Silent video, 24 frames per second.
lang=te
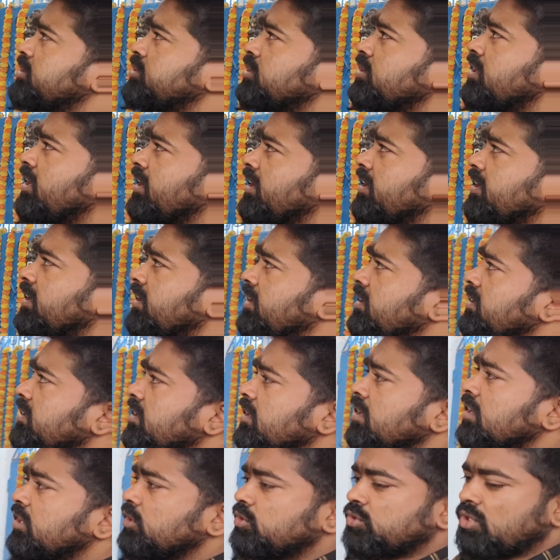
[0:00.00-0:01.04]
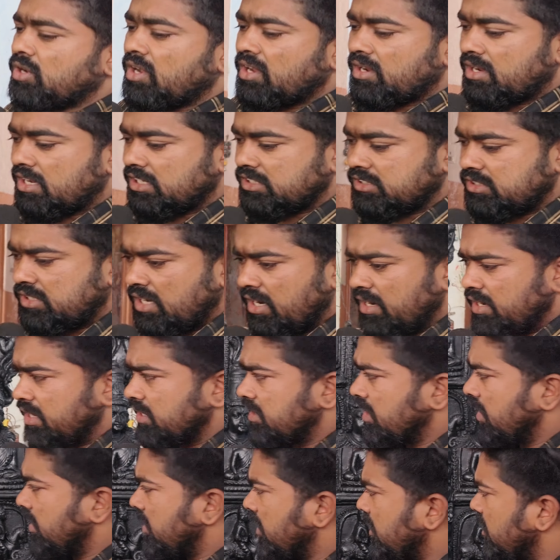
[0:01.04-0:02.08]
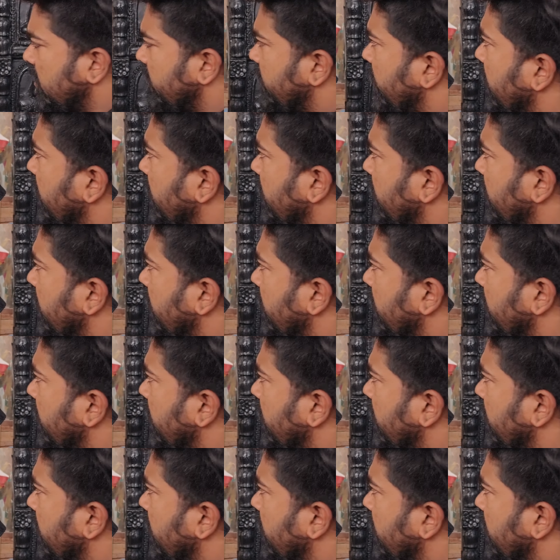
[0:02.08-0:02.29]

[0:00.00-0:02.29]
చేస్తున్నారట సో ఆ కష్టానికి తగ్గట్టు